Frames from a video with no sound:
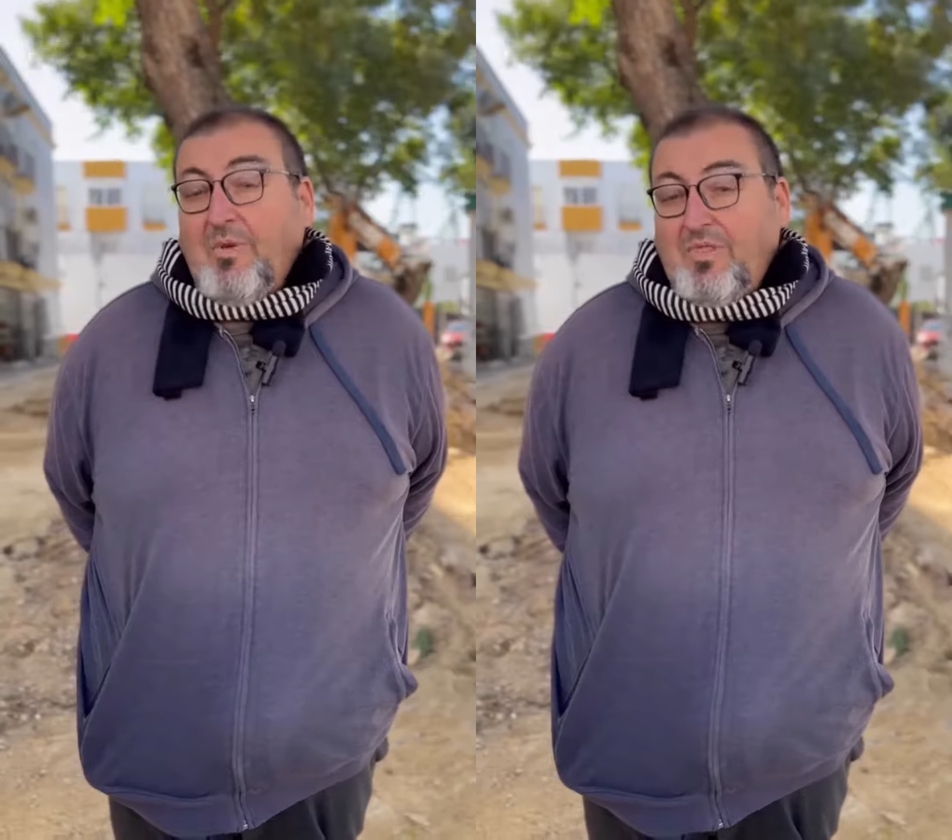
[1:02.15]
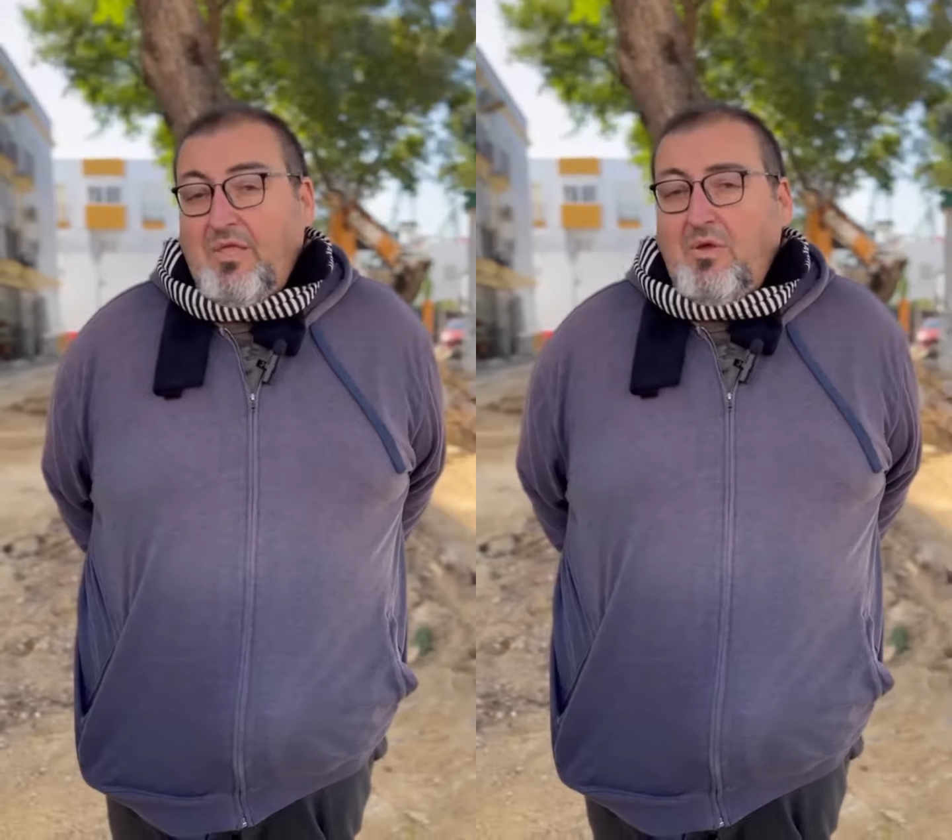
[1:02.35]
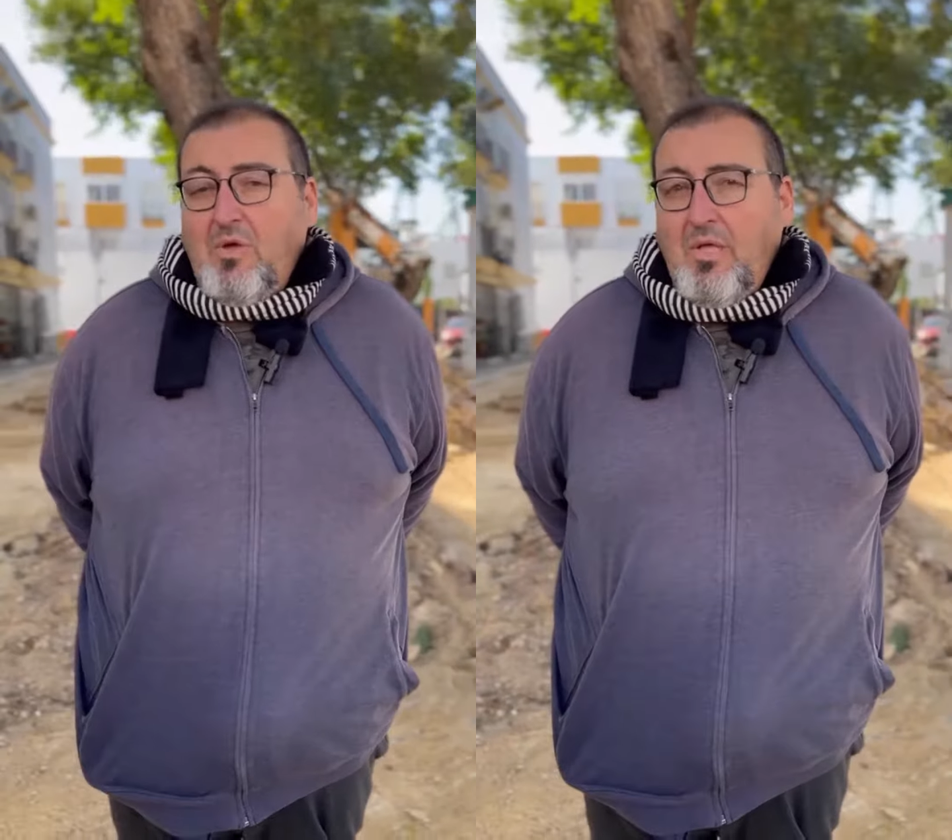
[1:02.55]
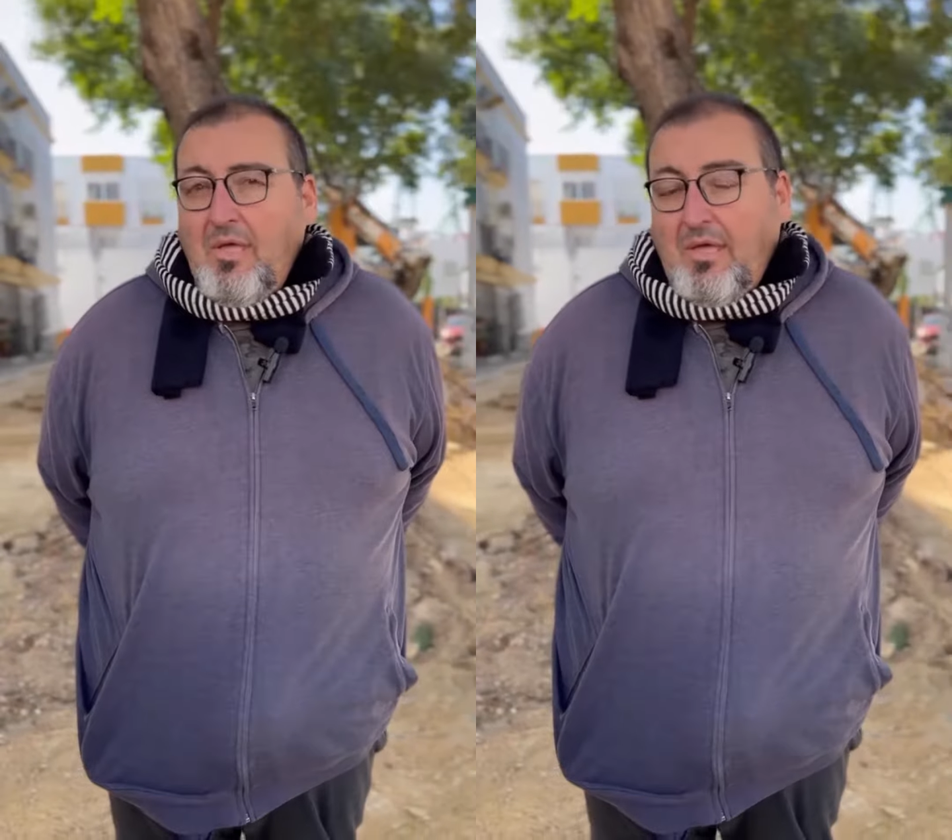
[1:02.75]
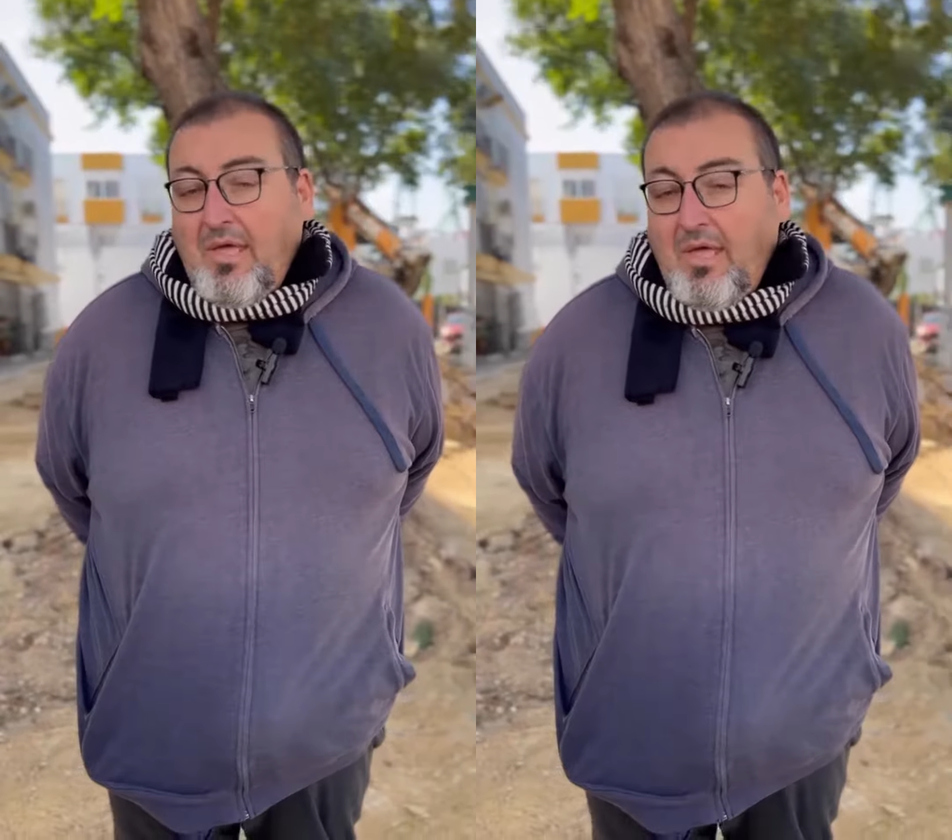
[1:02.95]
vecinos
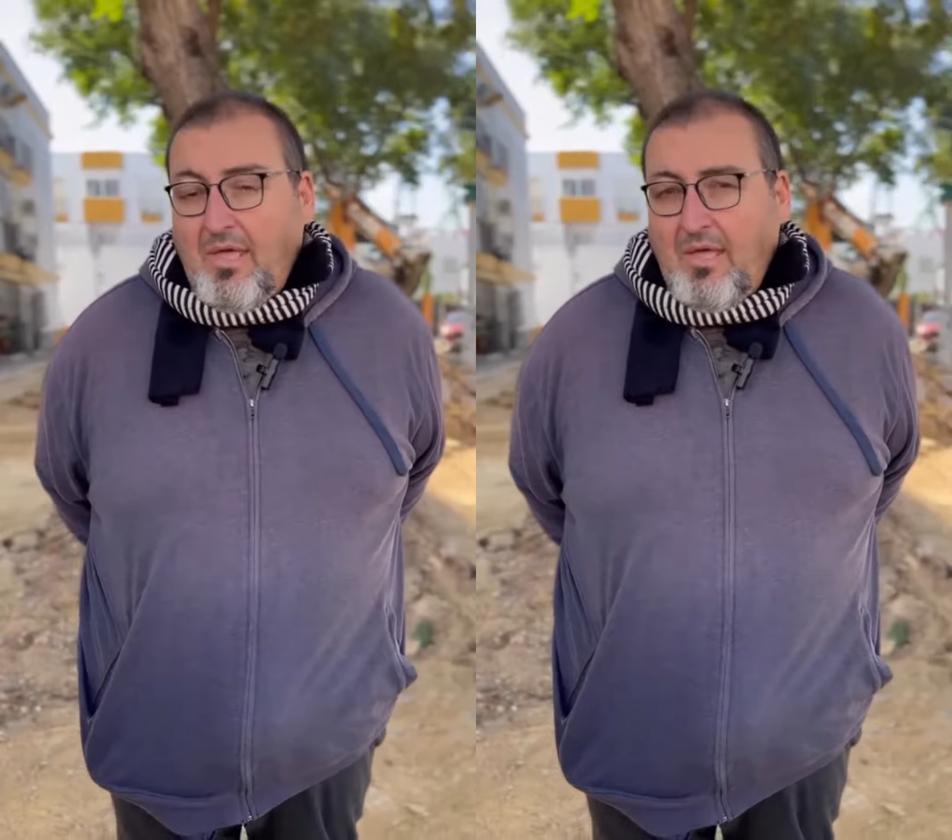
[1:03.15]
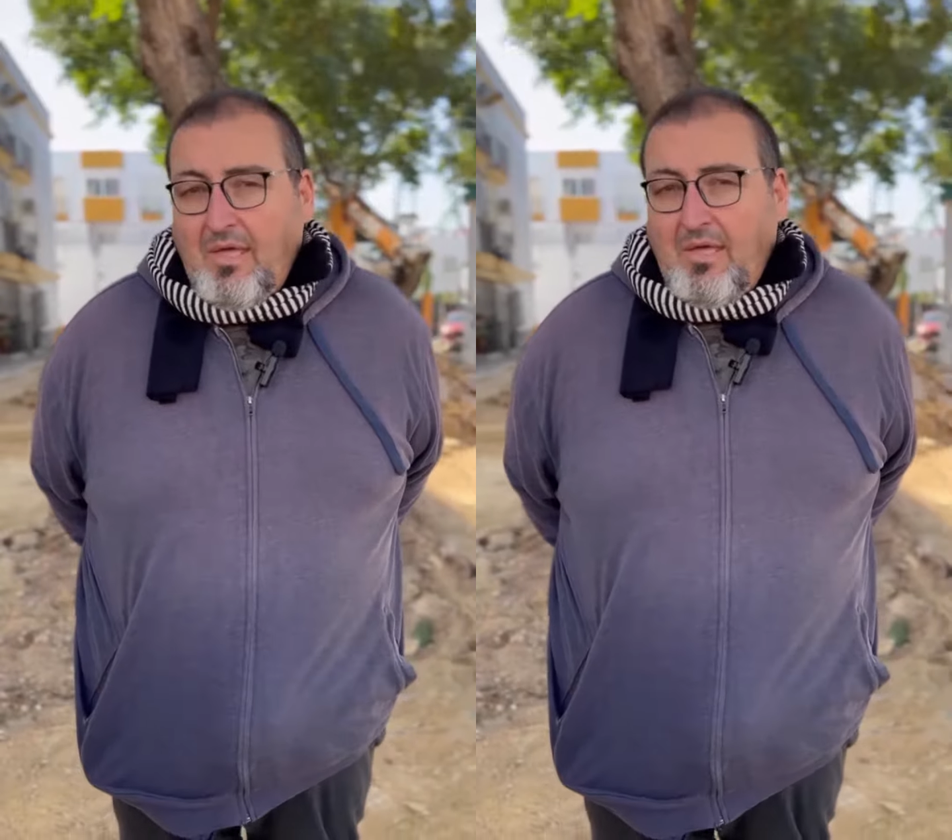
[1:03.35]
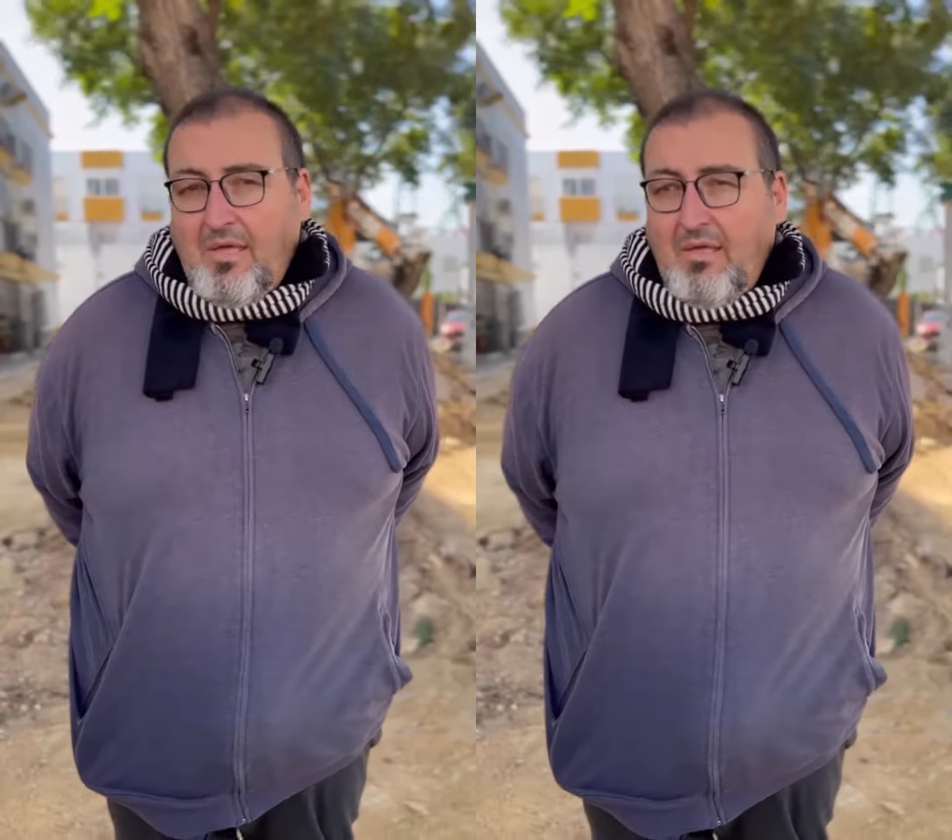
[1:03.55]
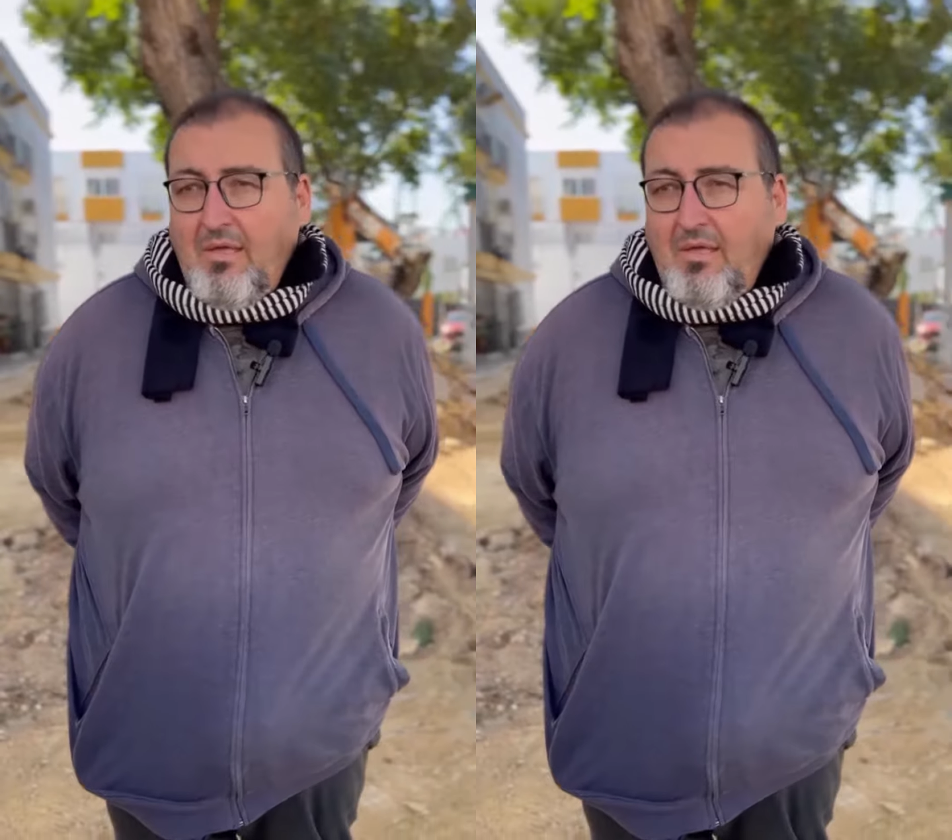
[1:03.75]
que